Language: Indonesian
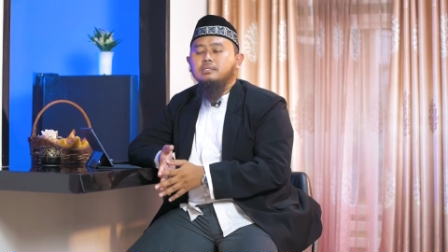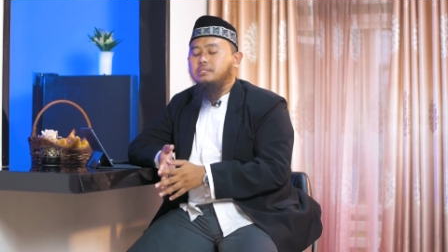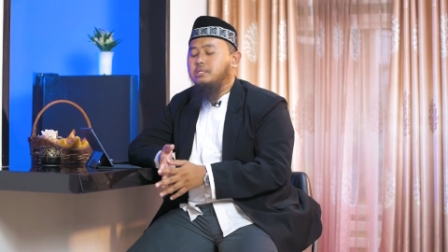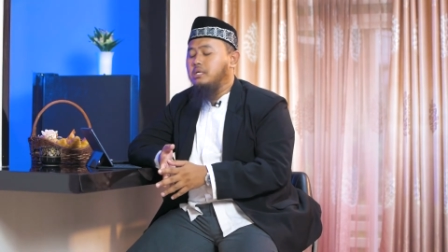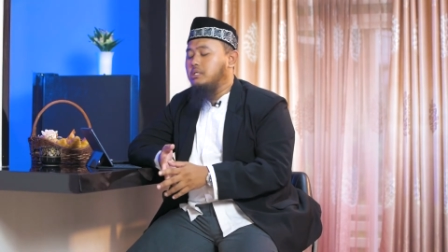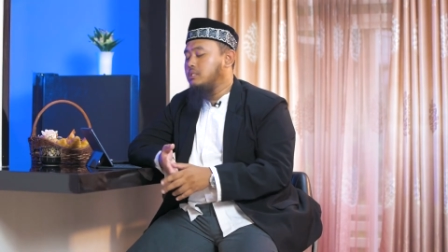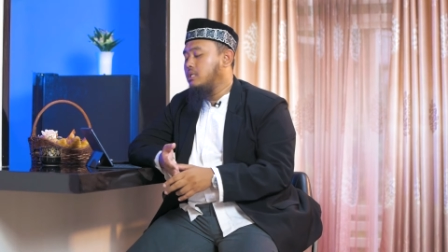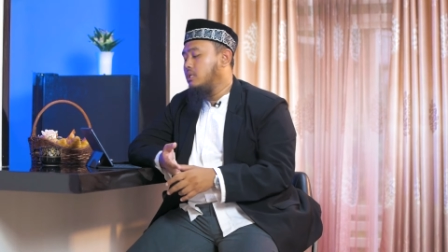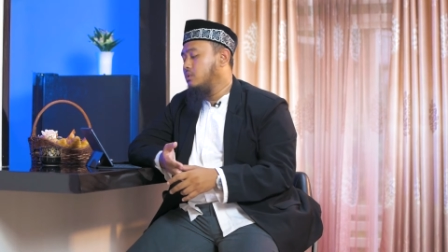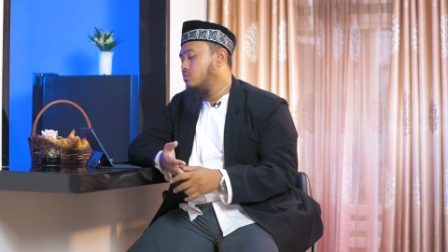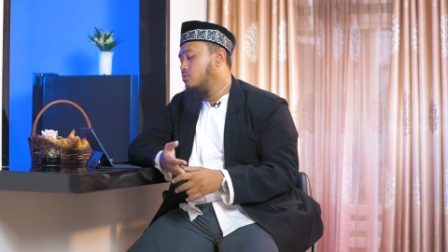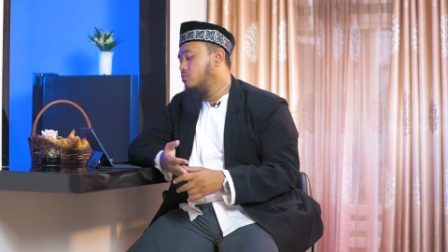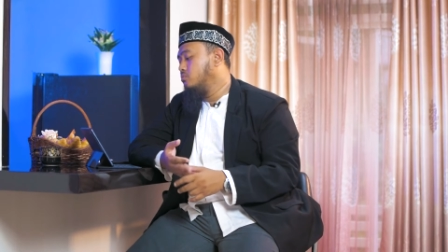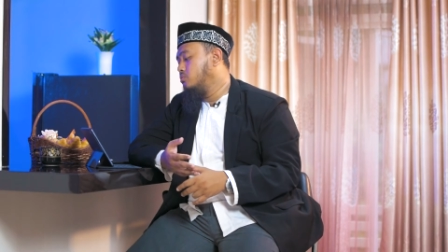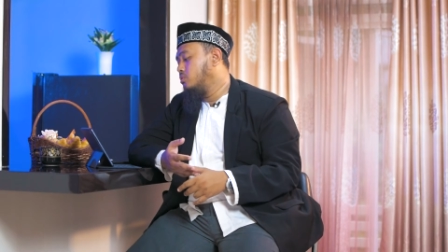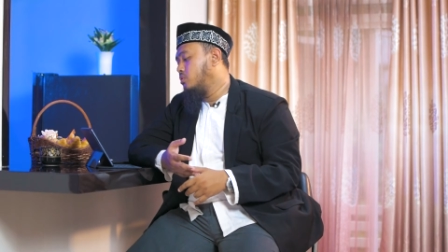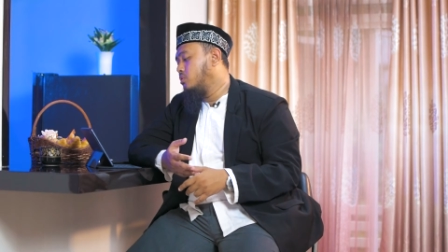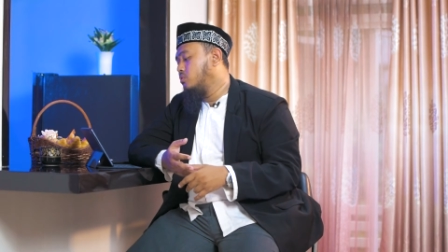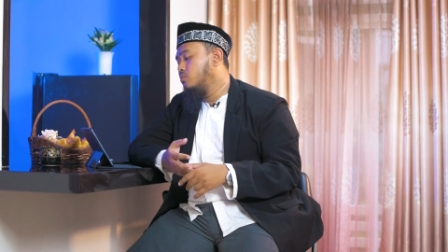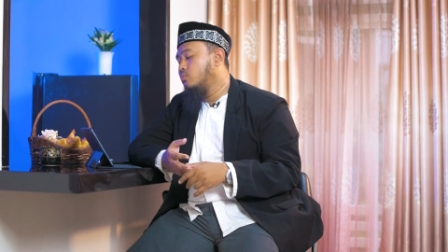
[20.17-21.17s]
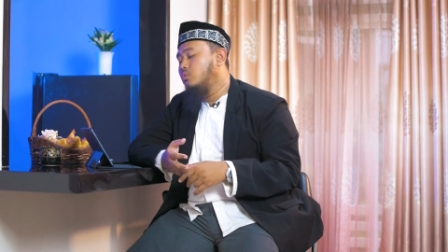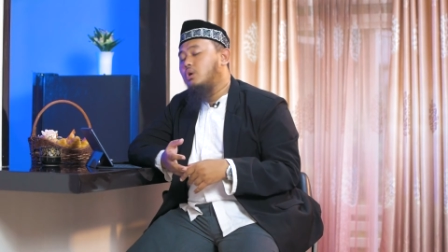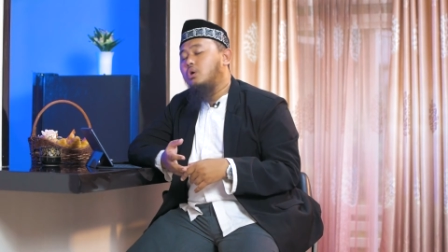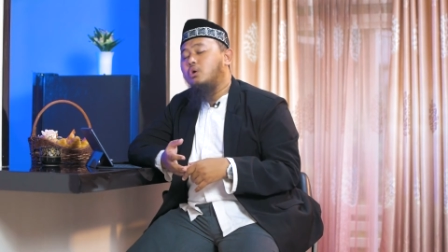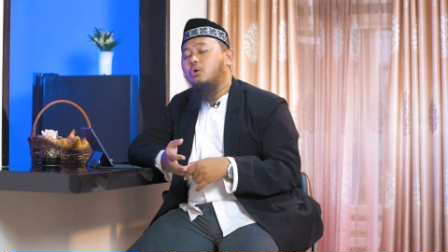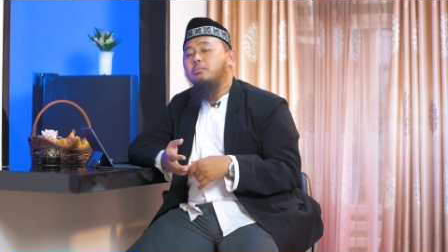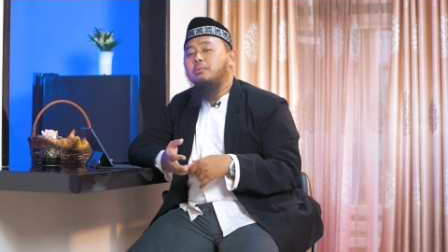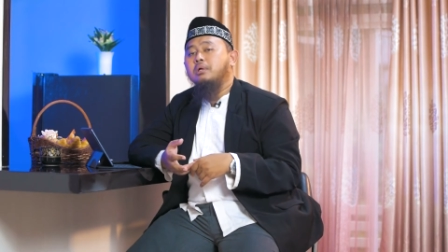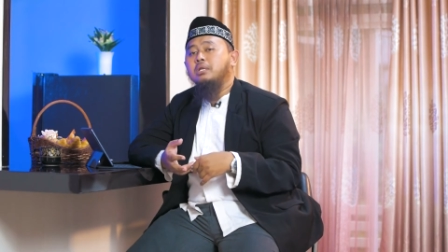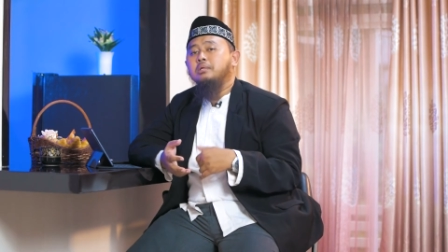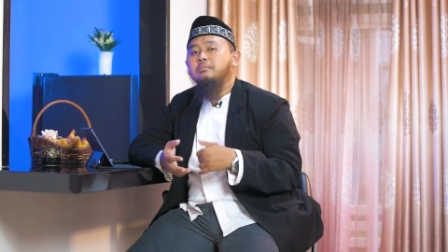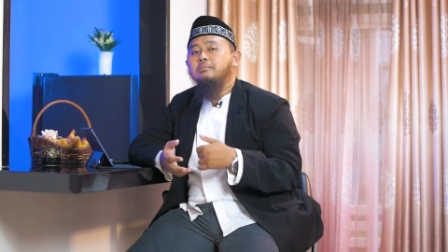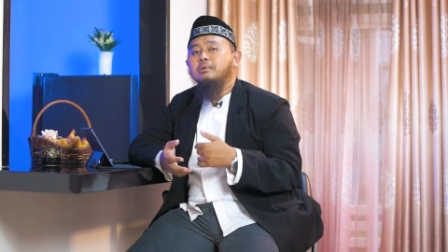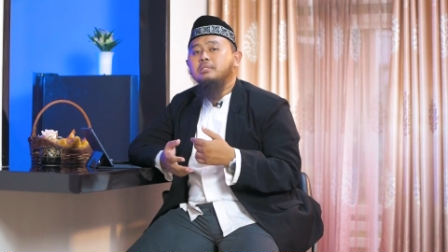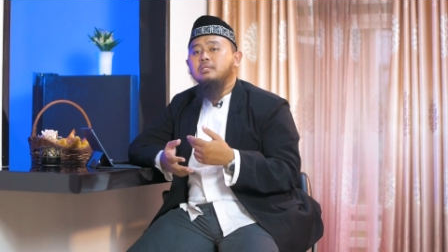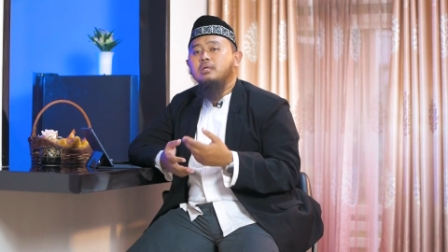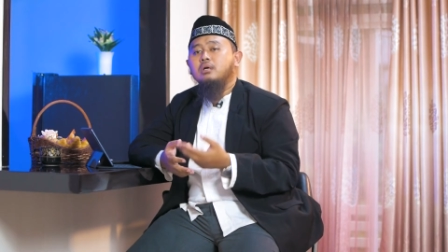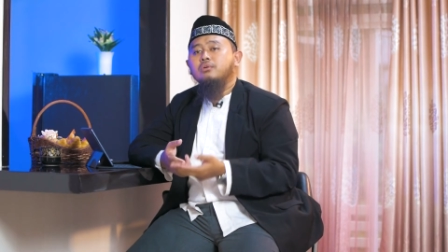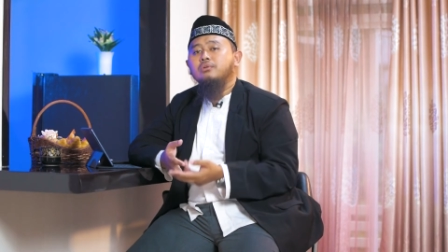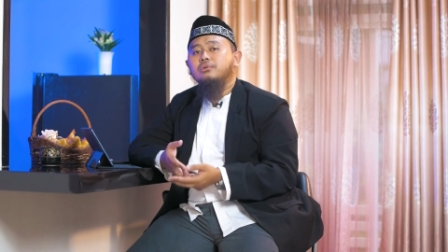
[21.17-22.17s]
Yang satu umur
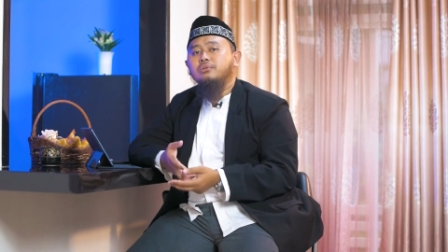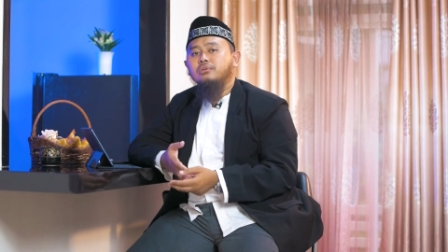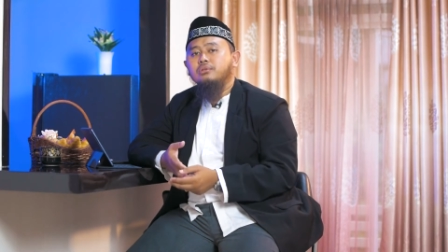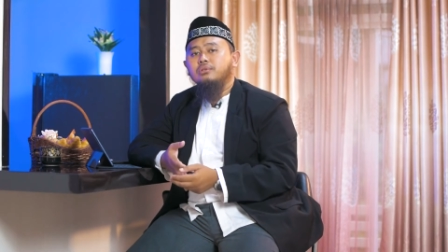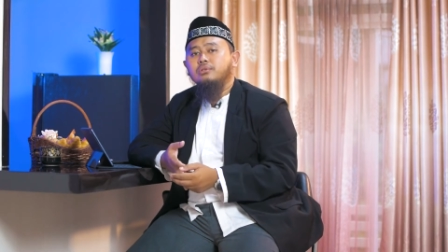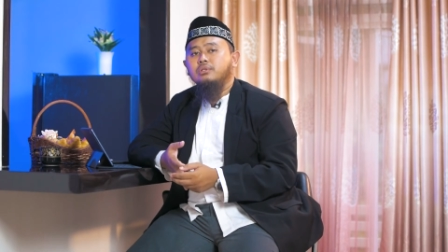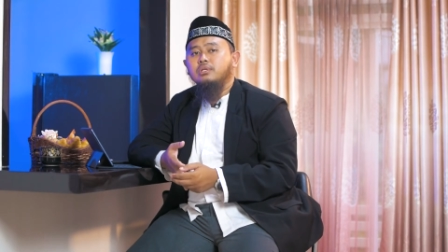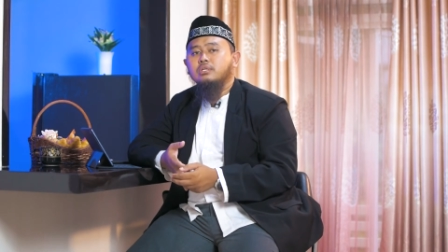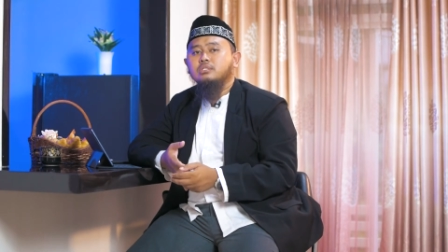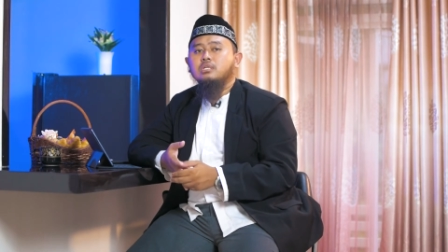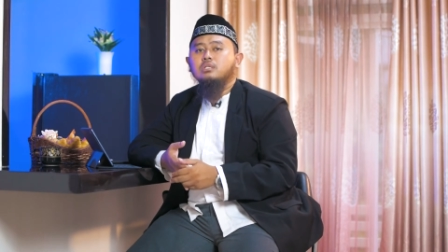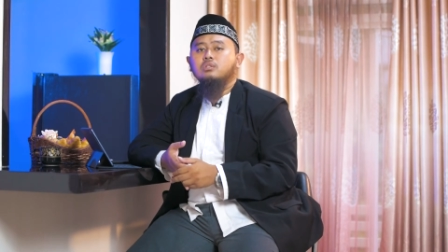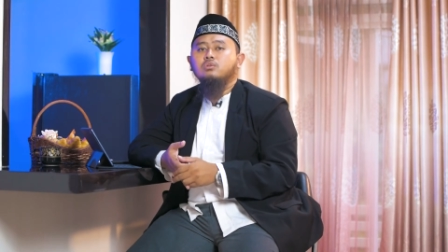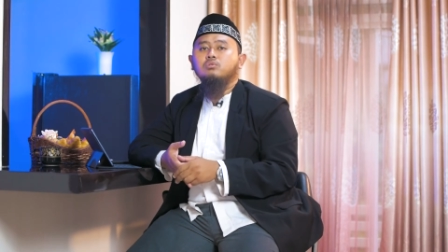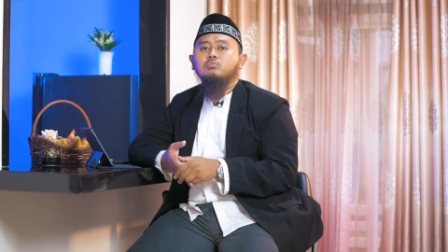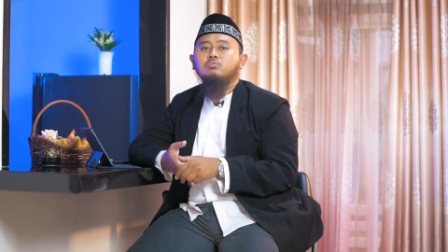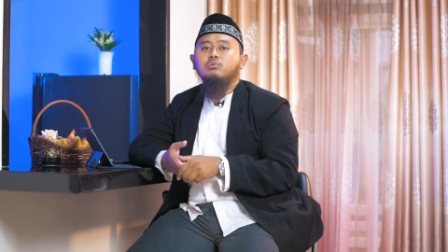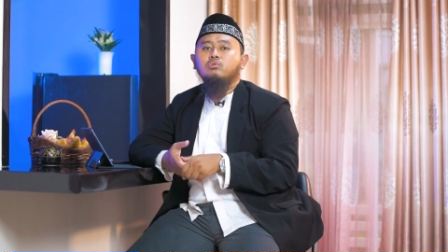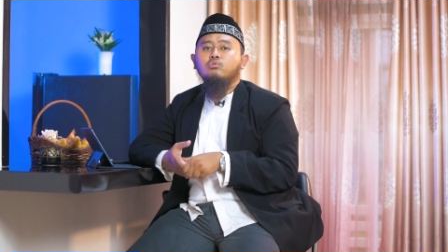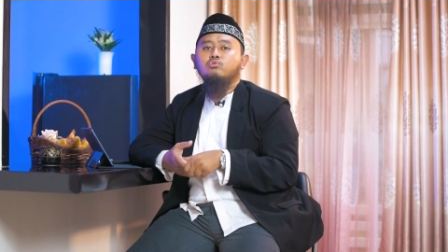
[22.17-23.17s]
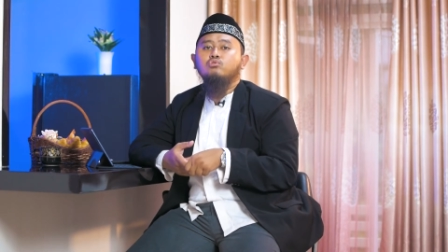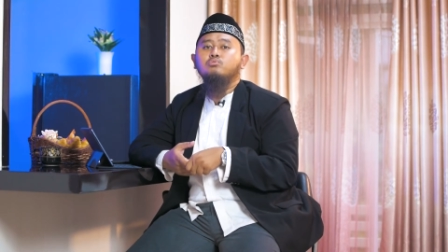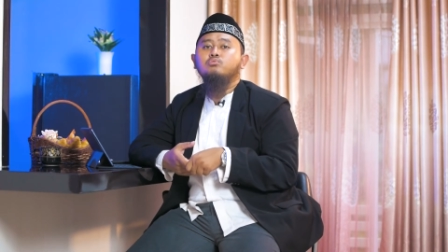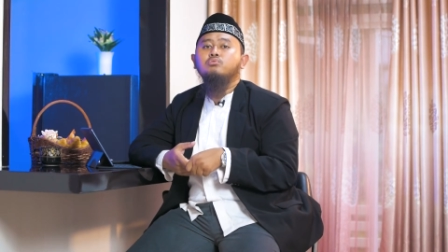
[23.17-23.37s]
2,5 tahun, yang satu umur 7